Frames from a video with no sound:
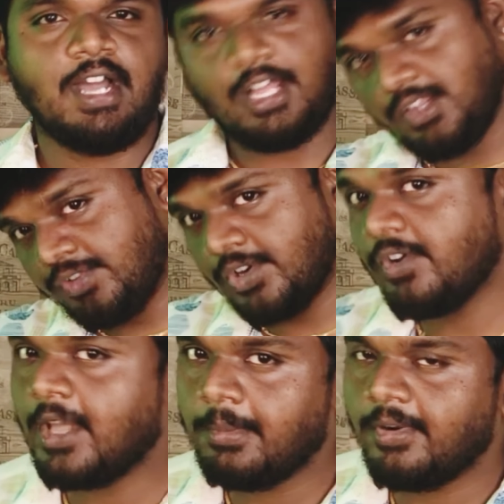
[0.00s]
அந்த
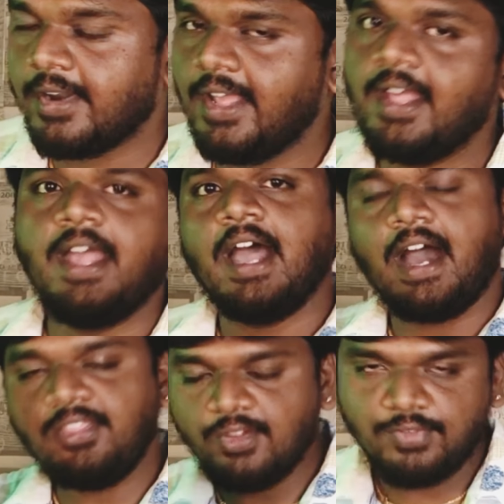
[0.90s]
போட்டோவை நான் போடுறேன்
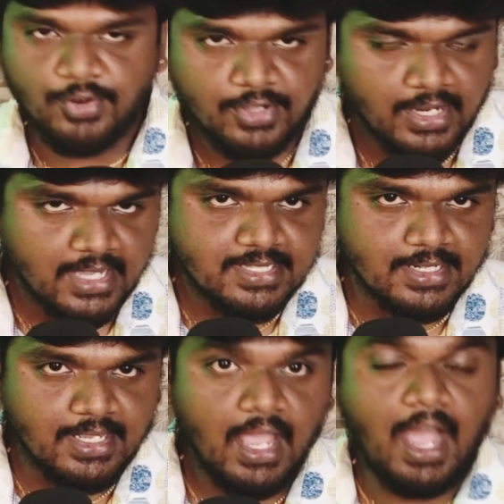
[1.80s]
அந்த போட்டோ
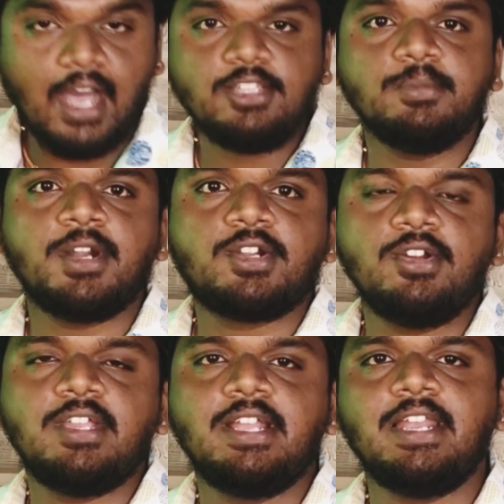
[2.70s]
கிடைச்சிருக்கு அது
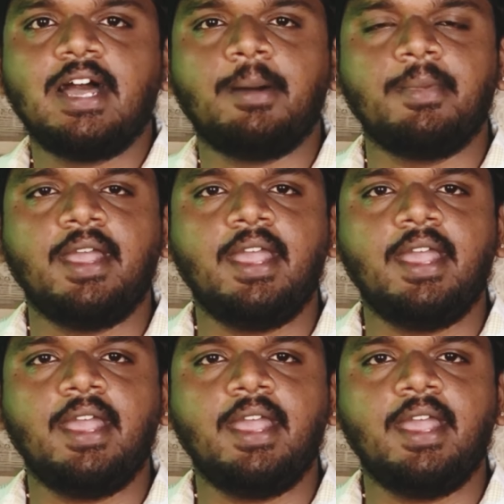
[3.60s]
மட்டும் இல்லாம